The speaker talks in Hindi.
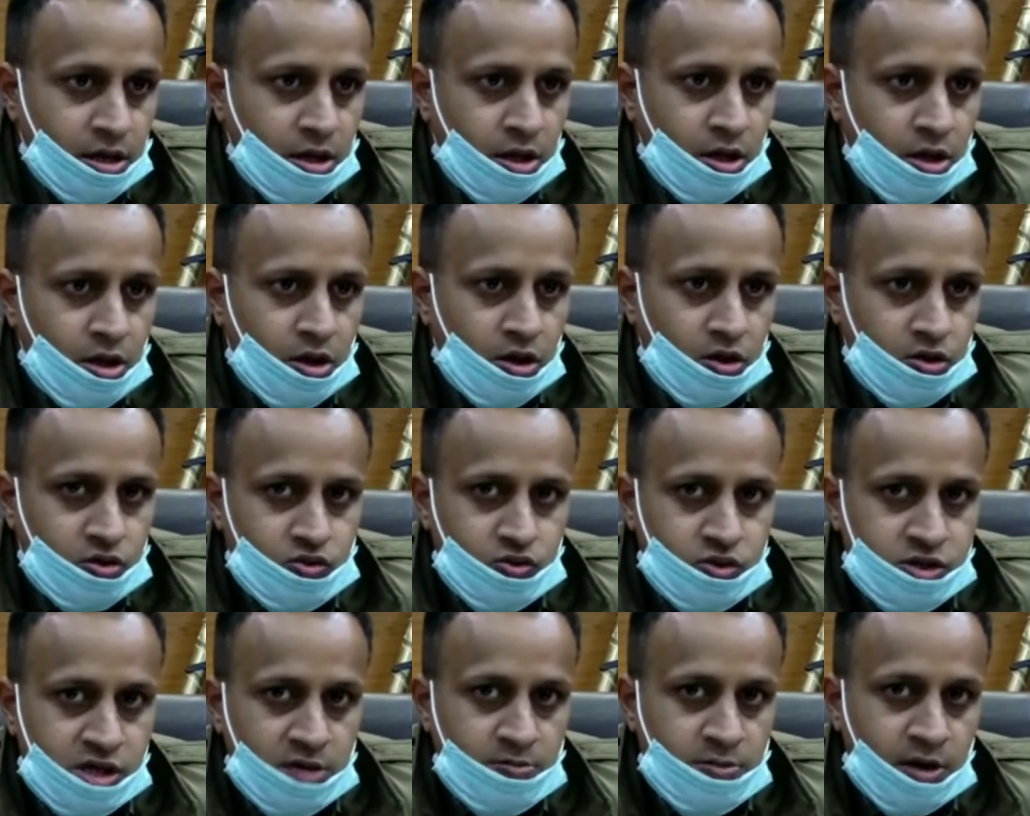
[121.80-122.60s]
थे
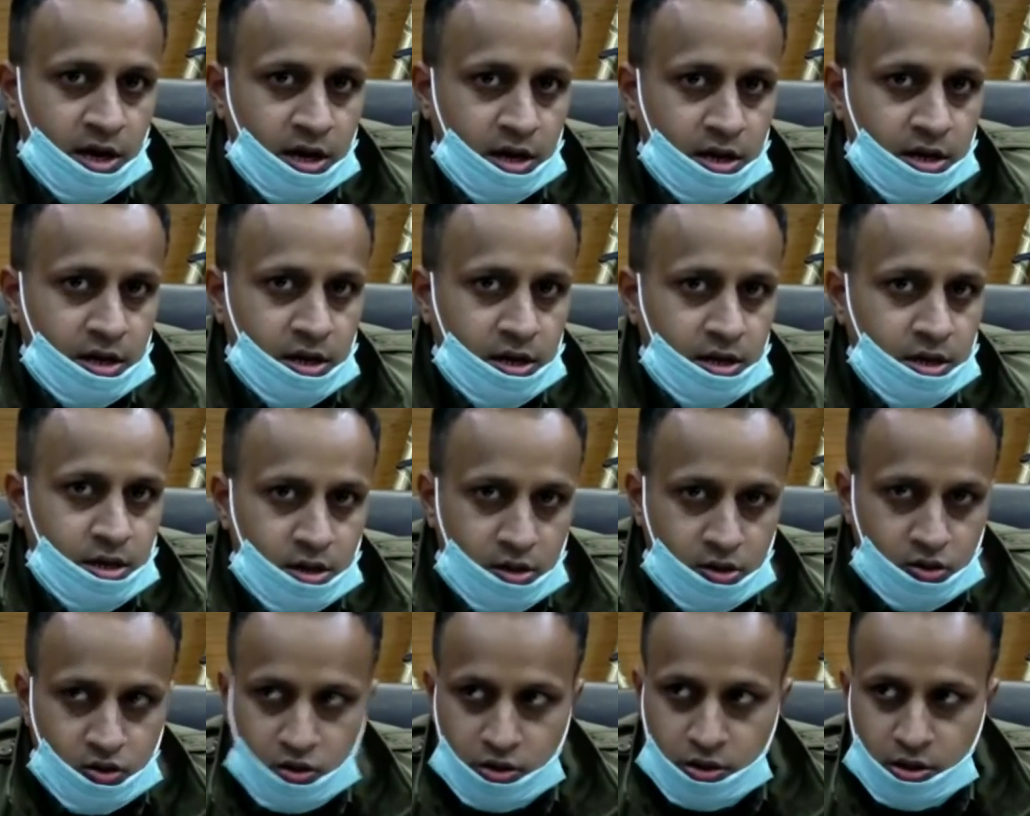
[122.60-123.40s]
और उसी बहाने
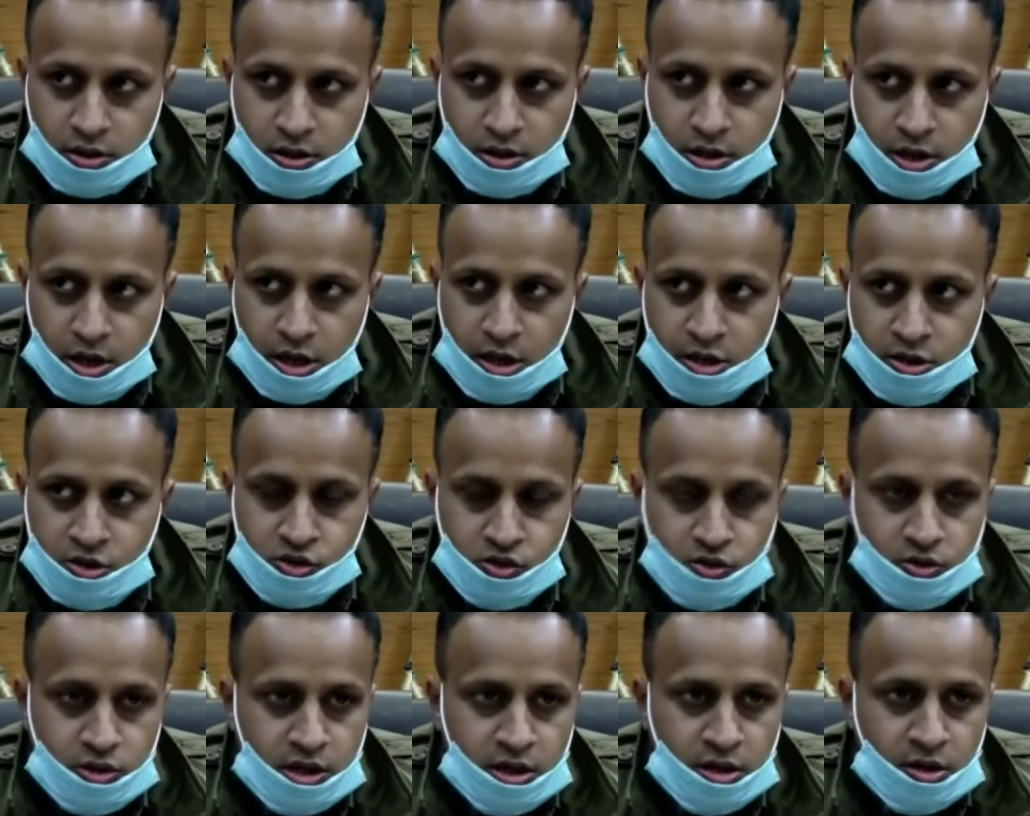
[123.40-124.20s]
ये लोग
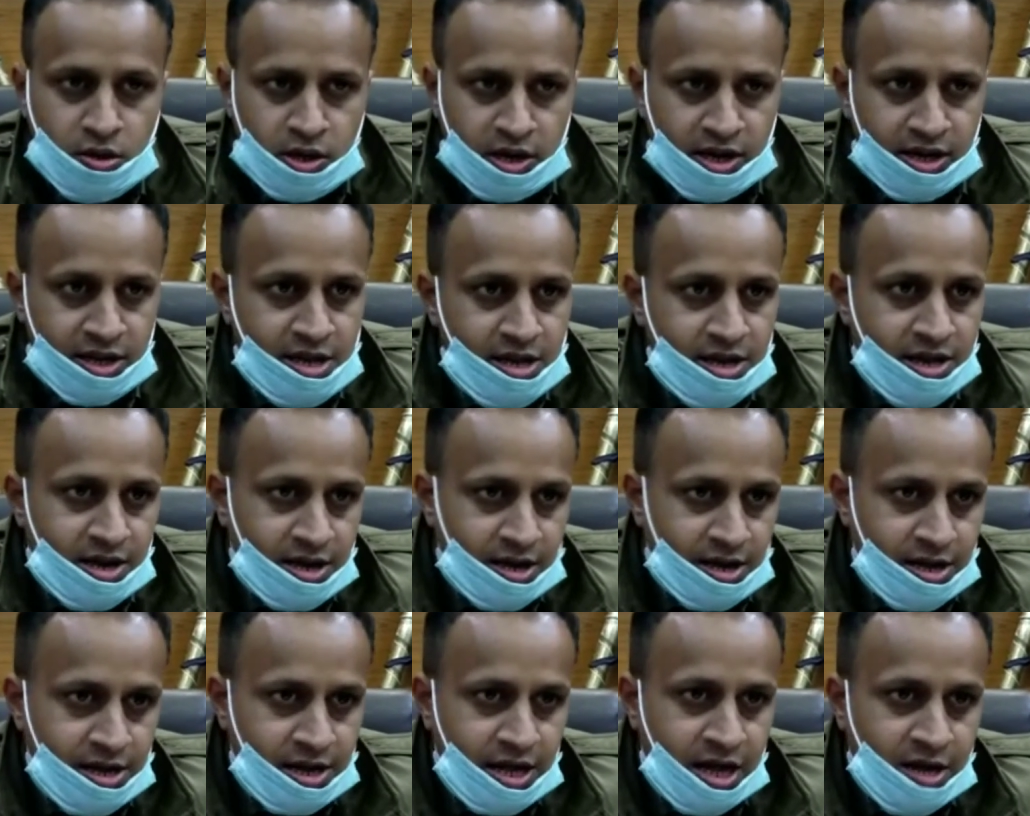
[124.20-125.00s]
चोरी और रेकी
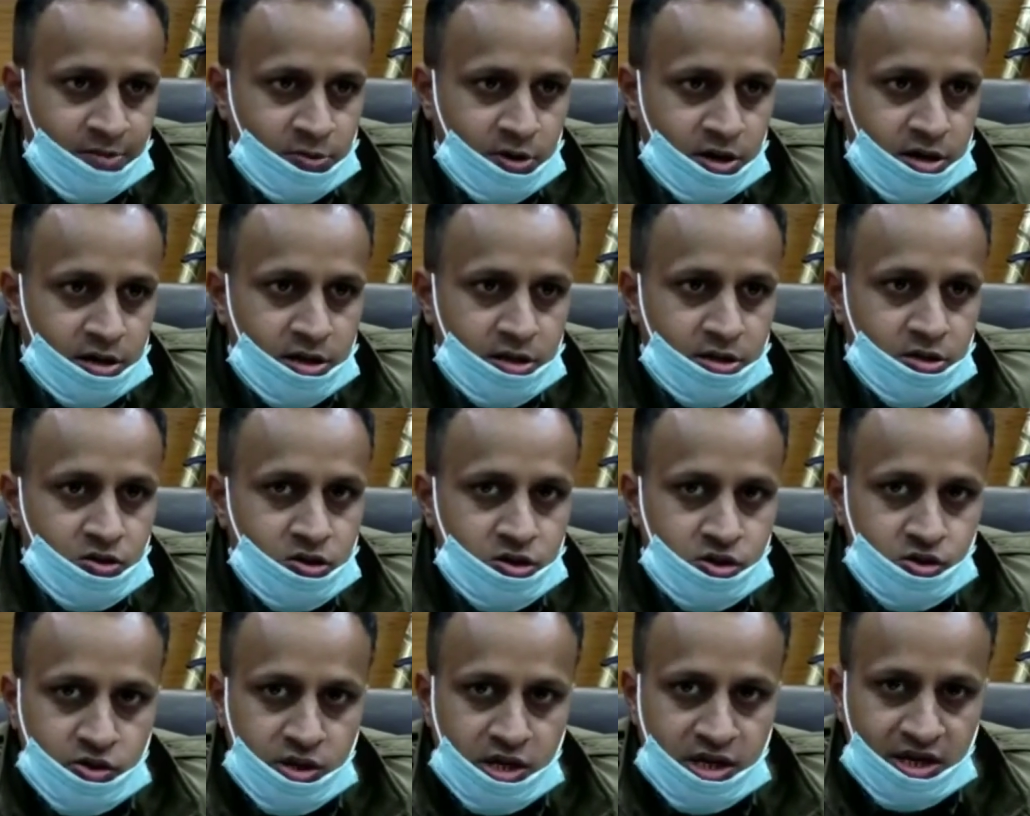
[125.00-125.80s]
करने का काम करते
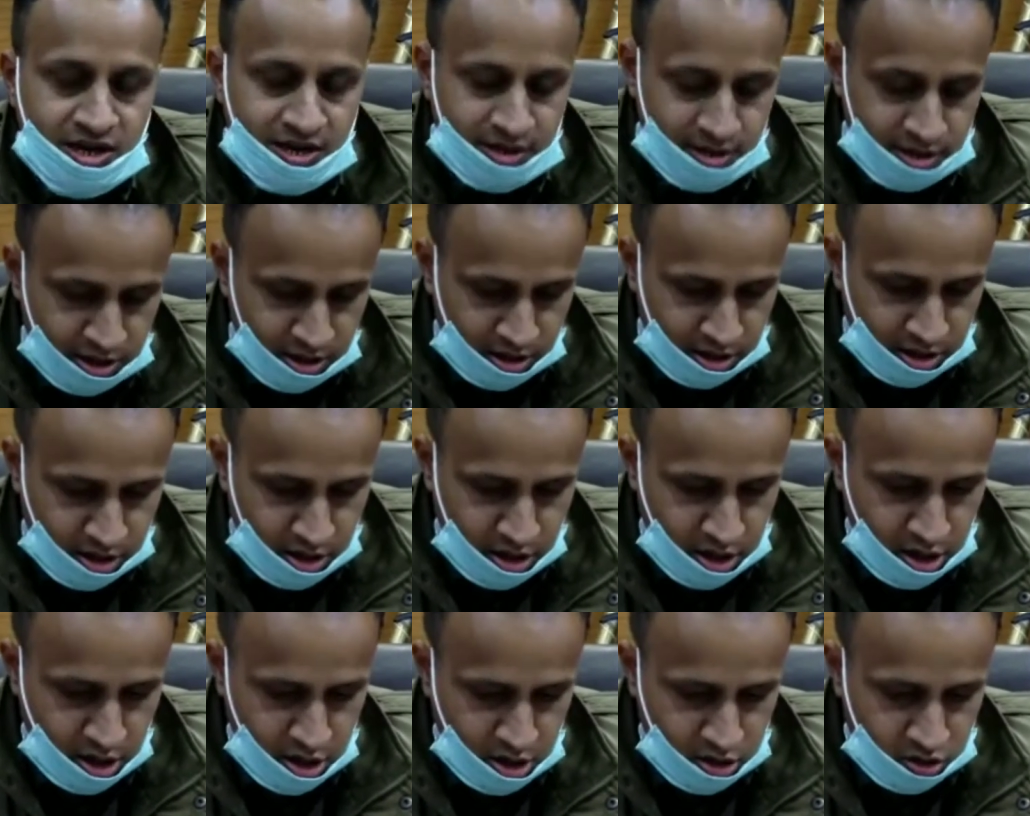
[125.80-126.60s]
थे और चोरी करते
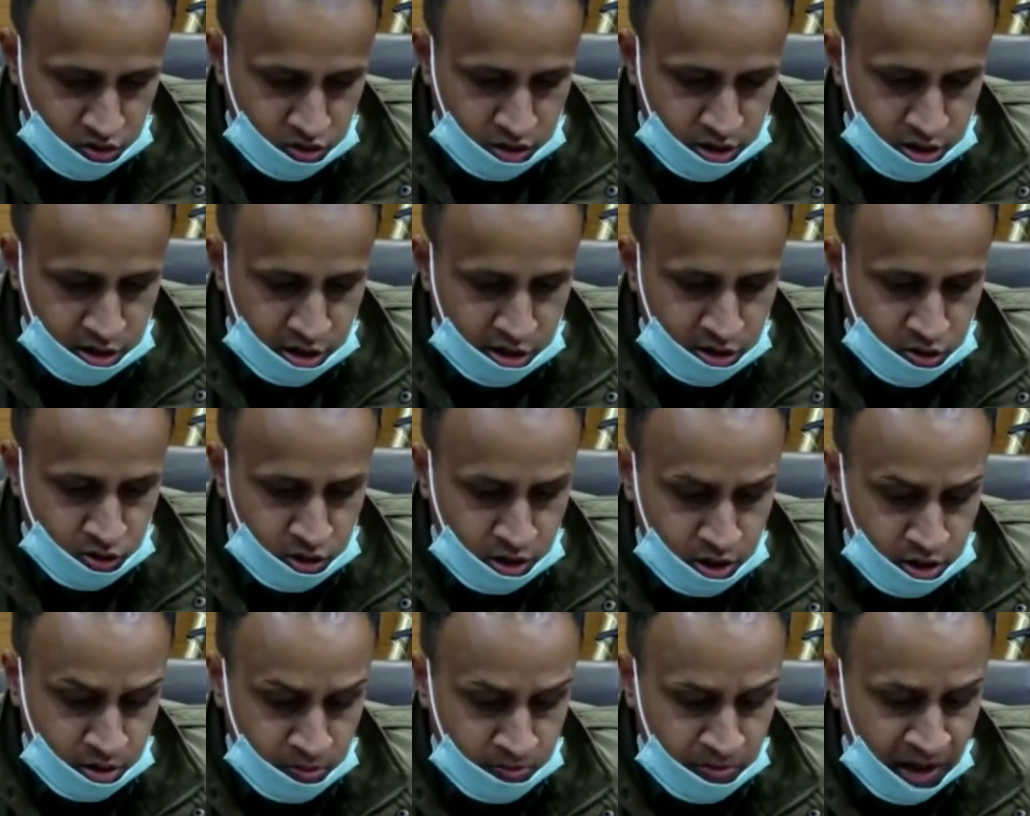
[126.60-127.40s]
थे तो इन
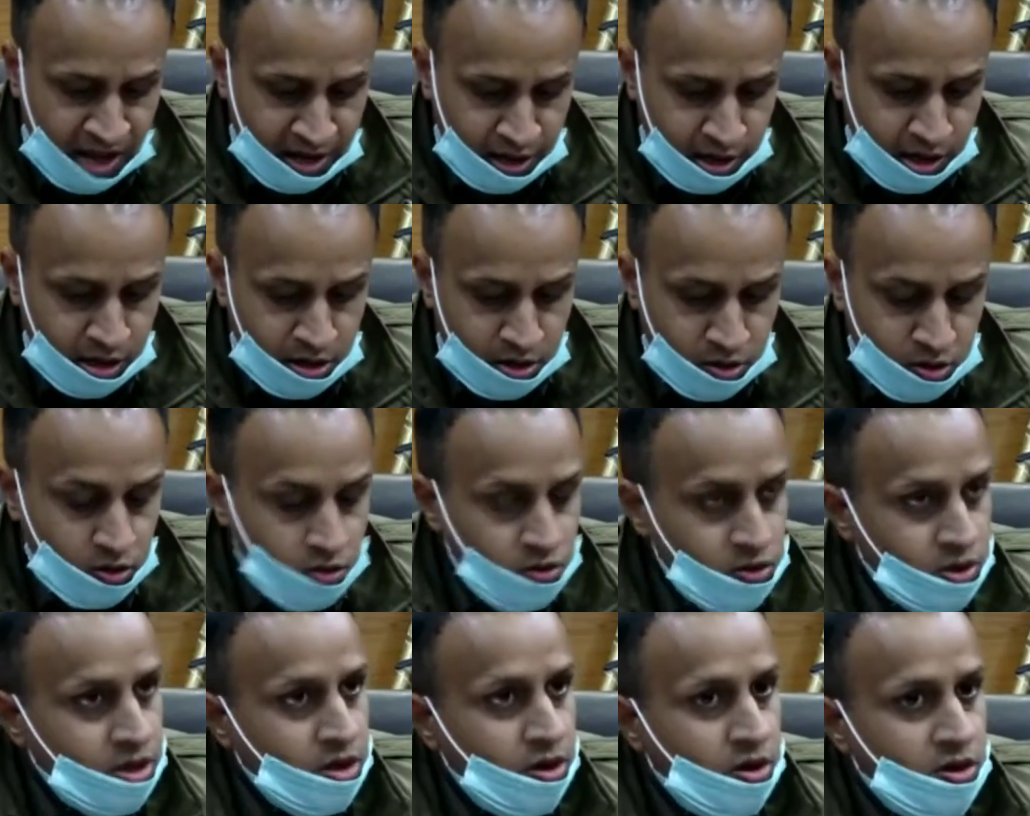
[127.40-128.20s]
तीनों का बाकी इन
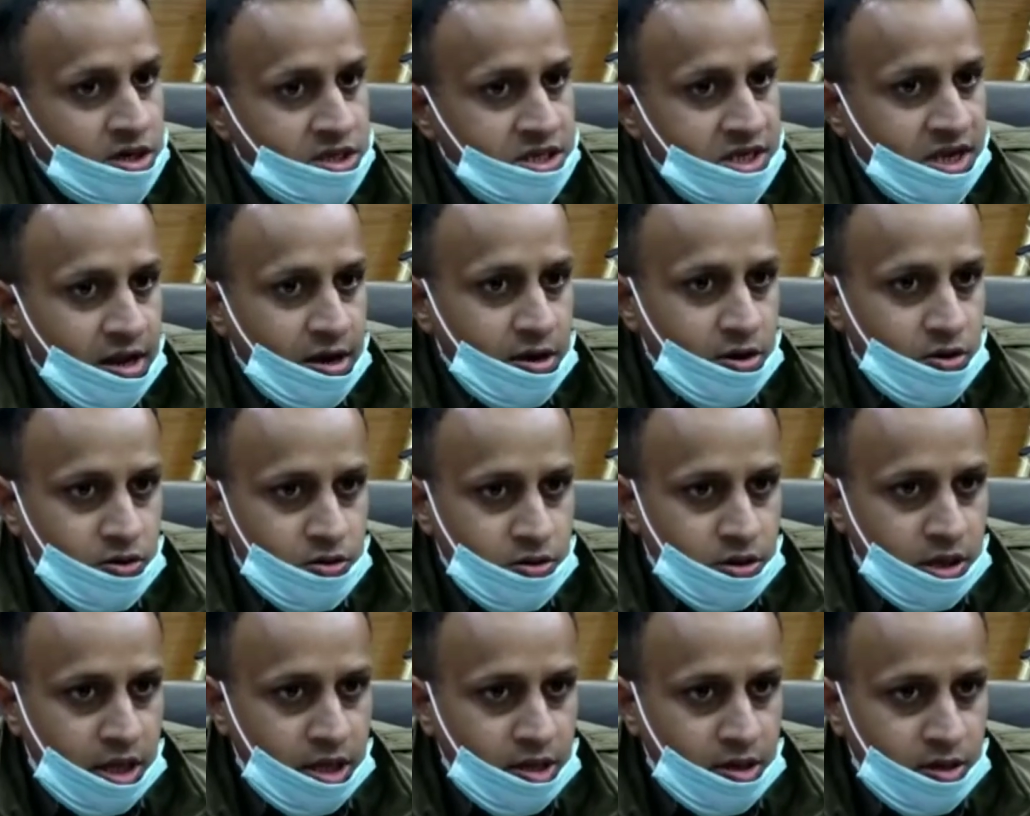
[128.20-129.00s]
लोगों के और चार
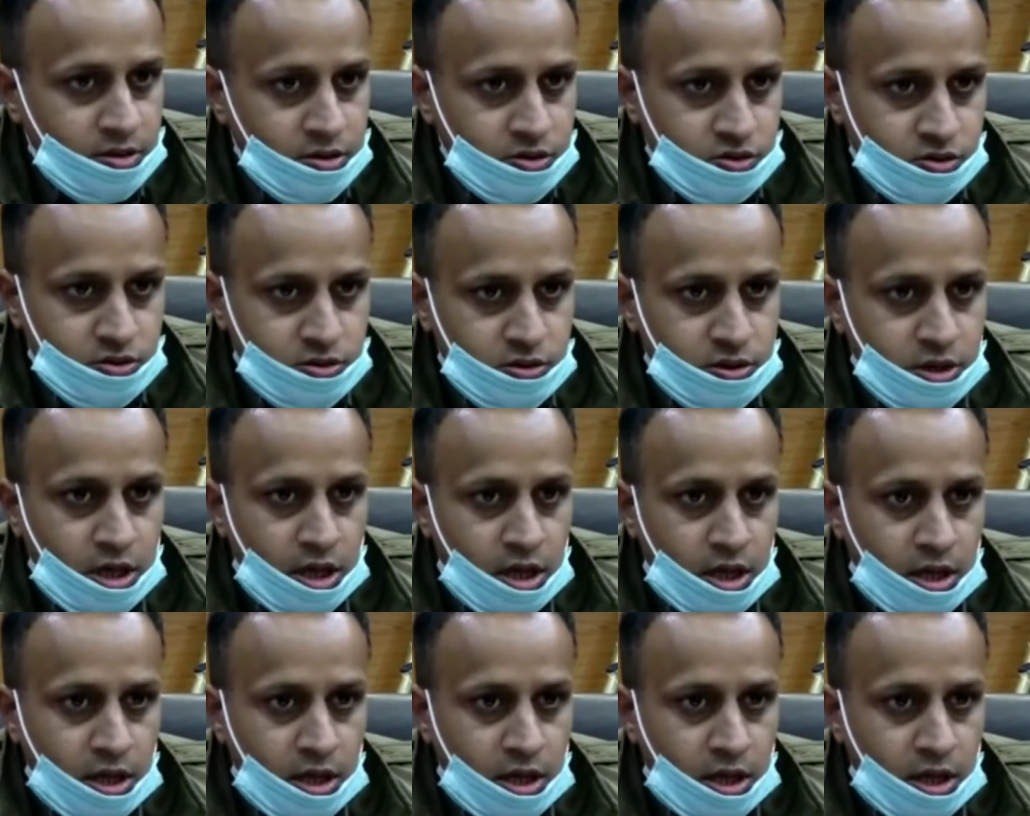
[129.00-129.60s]
लोग हैं जो